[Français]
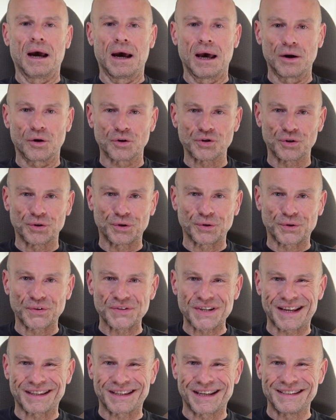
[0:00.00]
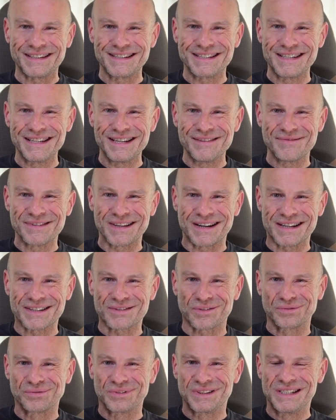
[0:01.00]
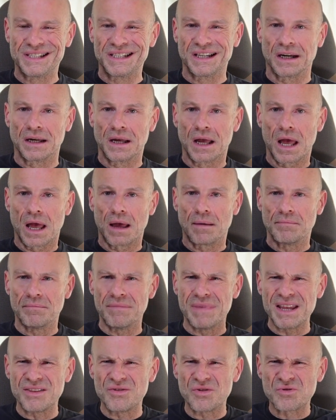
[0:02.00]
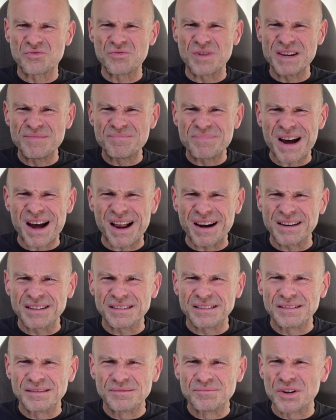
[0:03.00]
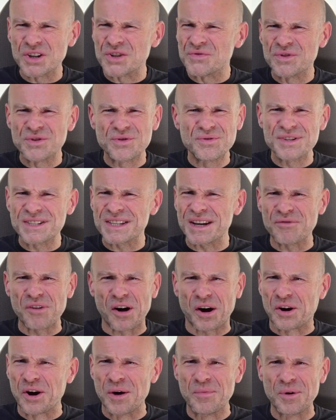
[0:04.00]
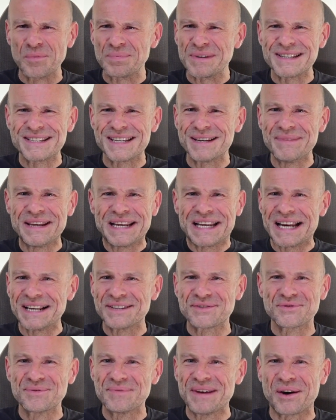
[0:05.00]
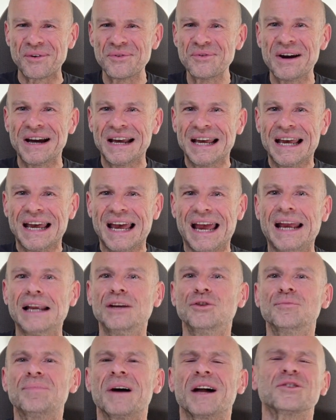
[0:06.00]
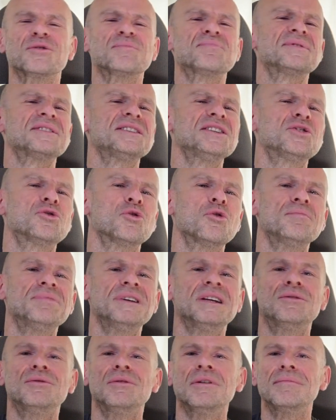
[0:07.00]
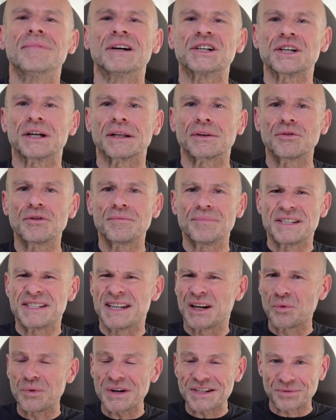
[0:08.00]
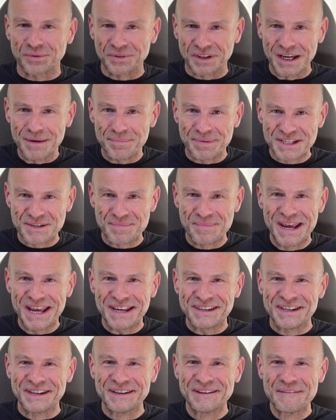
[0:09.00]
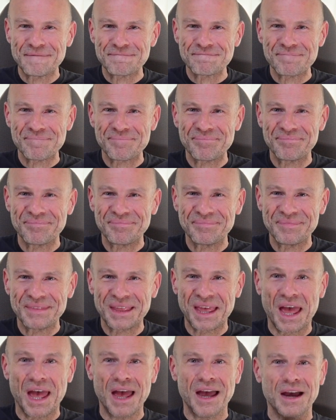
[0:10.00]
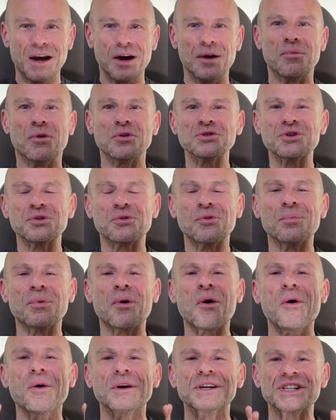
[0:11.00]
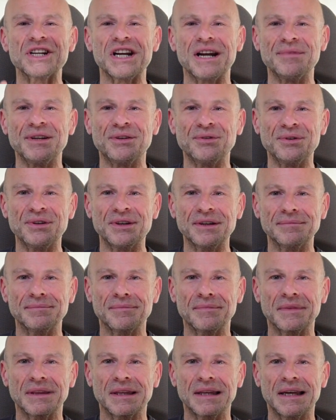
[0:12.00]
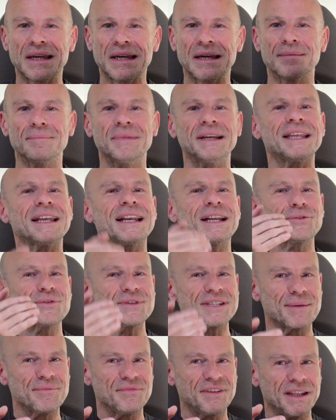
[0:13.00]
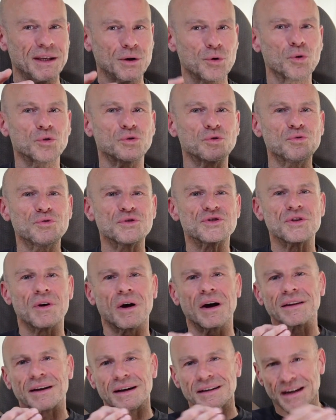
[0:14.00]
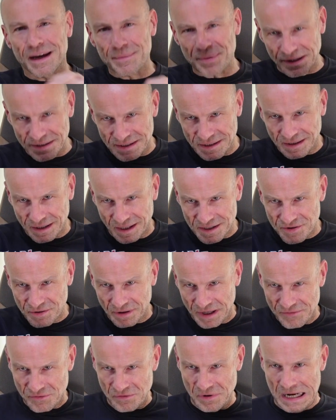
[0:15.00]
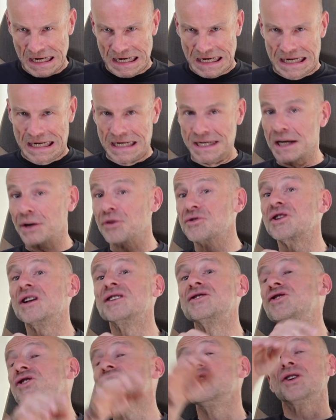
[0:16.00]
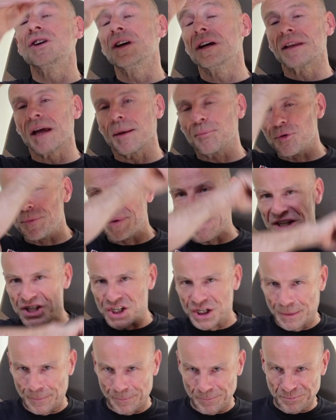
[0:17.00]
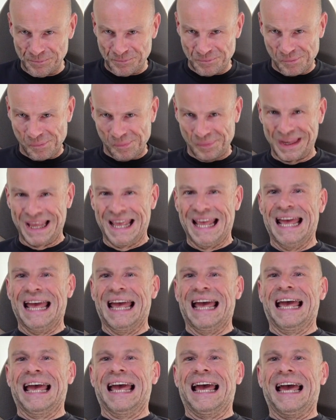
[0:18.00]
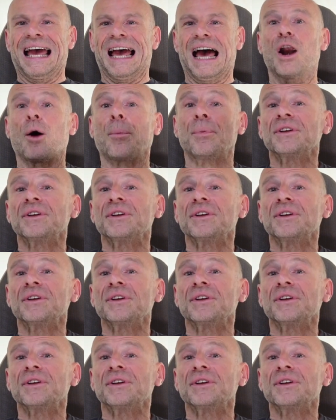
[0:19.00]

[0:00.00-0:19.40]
Alors j'en entends certains d'ici, vous allez sans doute dire, mais de quoi il parle Moi je veux juste savoir comment placer mes cales sous mes roues, et il nous parle de psycho-bidule, machin truc, mais c'est quoi son trip à ce mec Bon, je comprends, j'ai l'habitude, mais dès la deuxième vidéo, tout sera très très pratique, rassurez-vous. Il n'y a que celle-ci qui est un peu perchée. Alors